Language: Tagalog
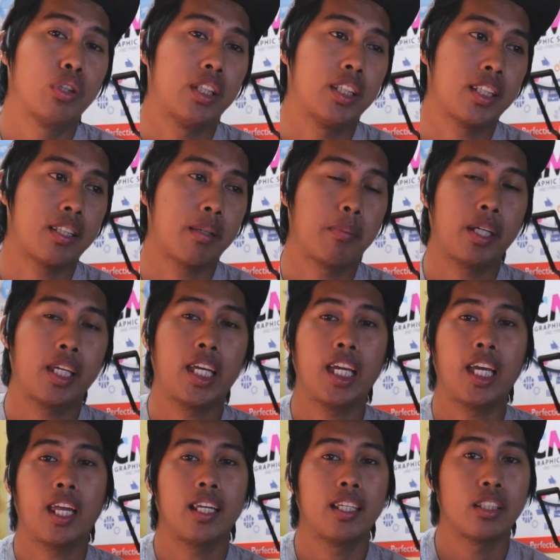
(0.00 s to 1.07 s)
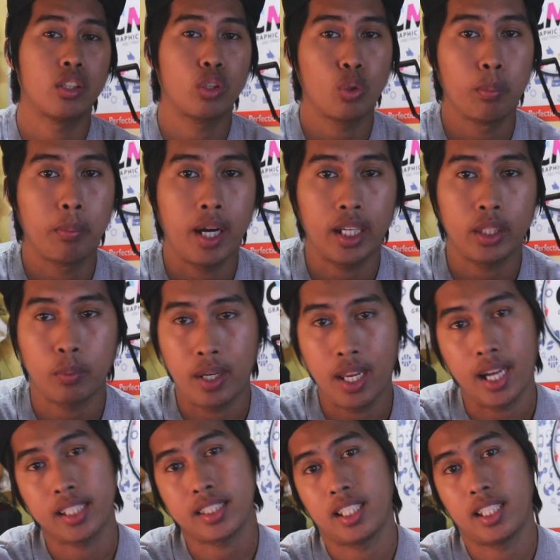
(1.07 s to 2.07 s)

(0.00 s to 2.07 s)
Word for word: isa sa magiging reason kung bakit wala